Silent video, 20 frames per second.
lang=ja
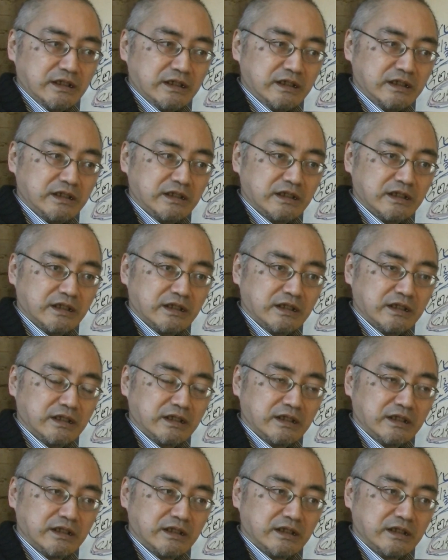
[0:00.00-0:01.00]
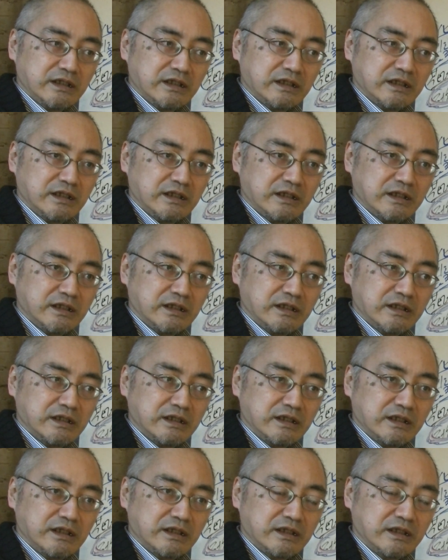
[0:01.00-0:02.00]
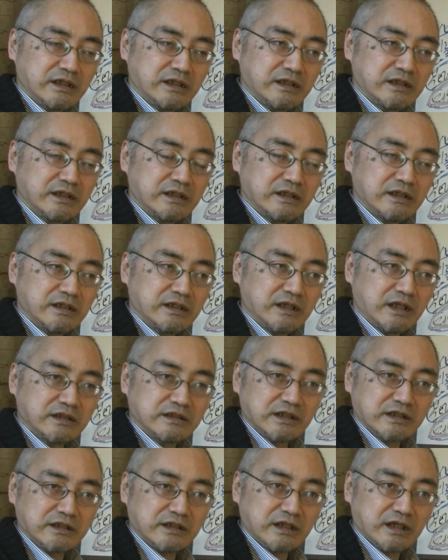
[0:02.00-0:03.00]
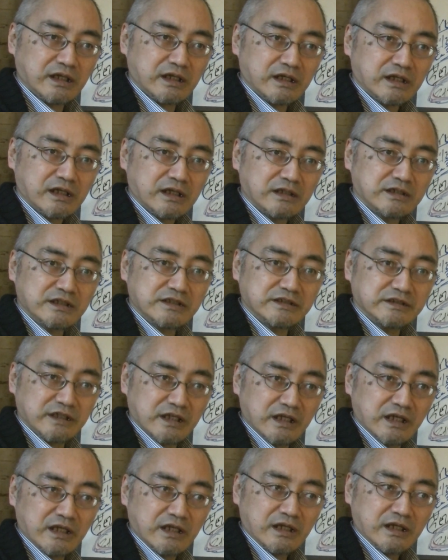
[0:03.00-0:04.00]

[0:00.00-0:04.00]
えー、簡単な形で